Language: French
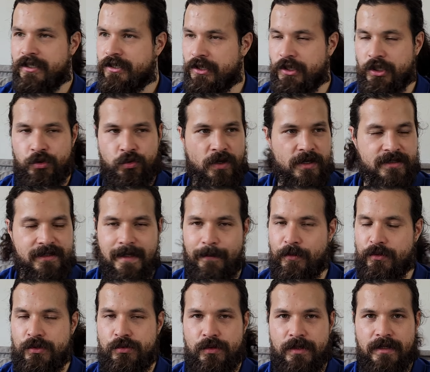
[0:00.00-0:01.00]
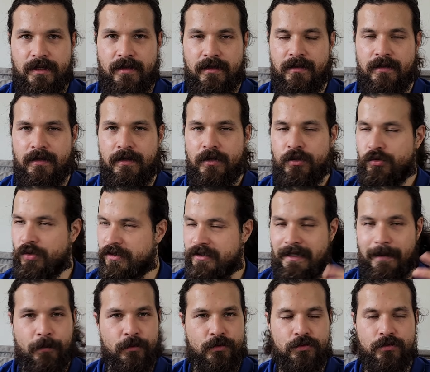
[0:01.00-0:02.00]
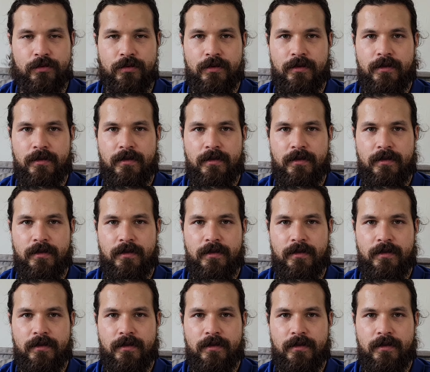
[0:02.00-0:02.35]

Je suis un step au-dessus, les gars. Je suis un step au-dessus.